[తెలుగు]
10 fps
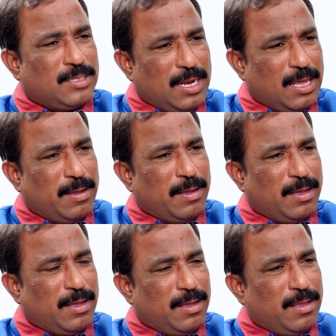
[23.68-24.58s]
చాలా
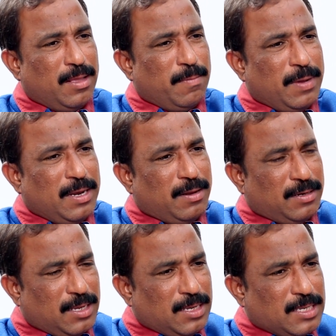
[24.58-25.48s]
బలి
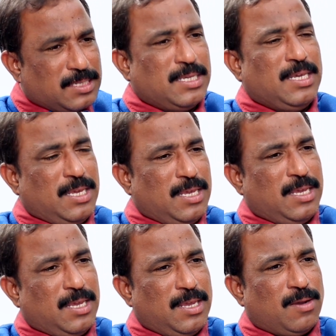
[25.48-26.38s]
అంటే ఎస్సీ
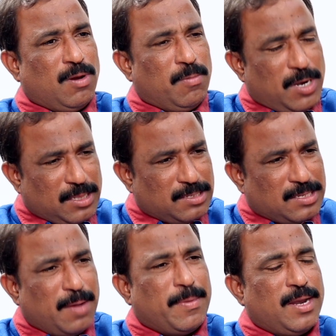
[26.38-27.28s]
కులంలో అతి
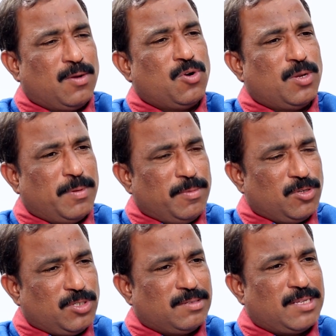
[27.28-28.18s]
సామాన్య కుటుంబం
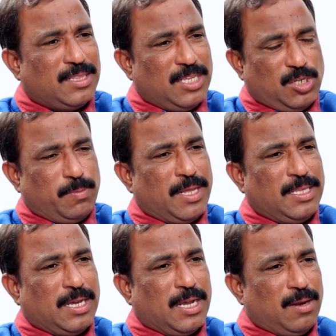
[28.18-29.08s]
నుంచి వచ్చిన సతీష్
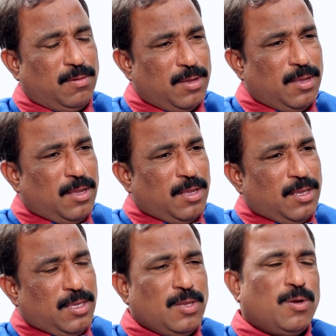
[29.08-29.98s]
మాదిగ గారు
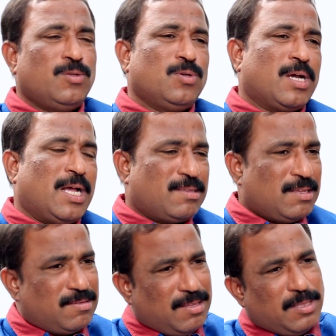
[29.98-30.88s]
ఈరోజు కాస్త
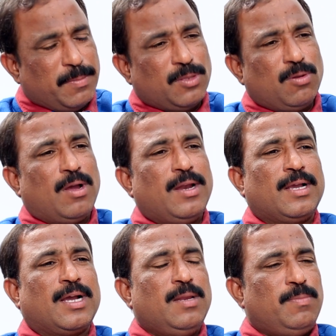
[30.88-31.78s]
స్థితిమంతులుగానే
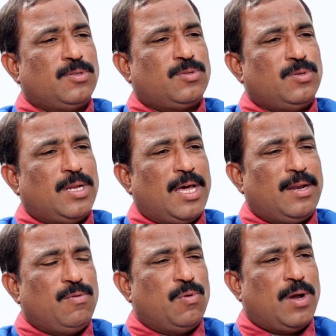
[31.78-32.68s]

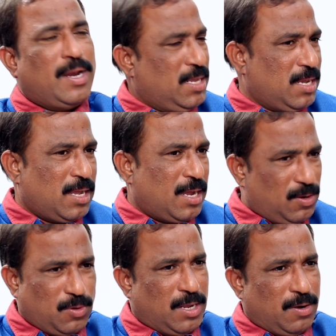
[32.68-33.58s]
కనిపిస్తున్నారు అని
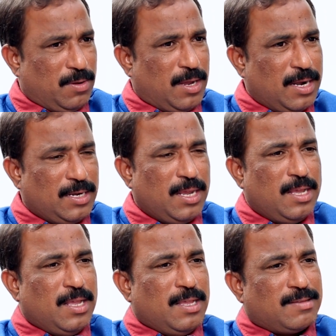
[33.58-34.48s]
అంటున్నారు అంటే
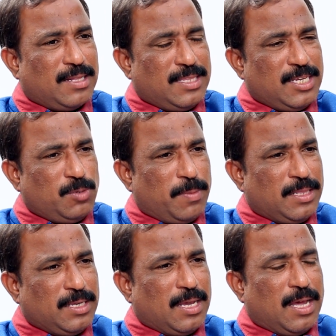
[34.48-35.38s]
సతీష్
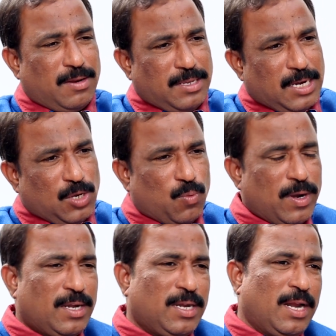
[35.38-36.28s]
మాదిగ గారు
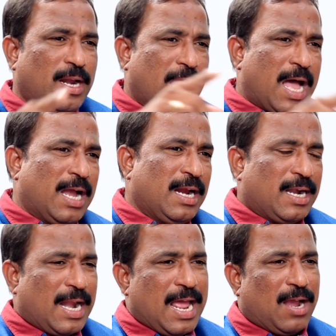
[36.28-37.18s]
ఎటువంటి రాంగ్
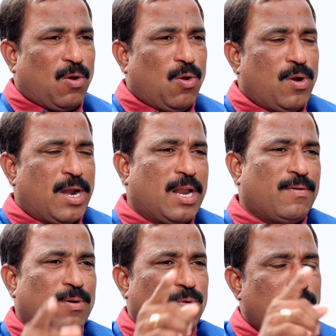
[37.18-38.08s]
ట్రాక్లో
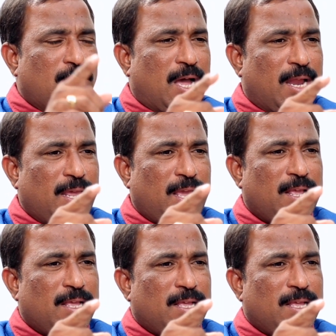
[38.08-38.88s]
నడవకుండానే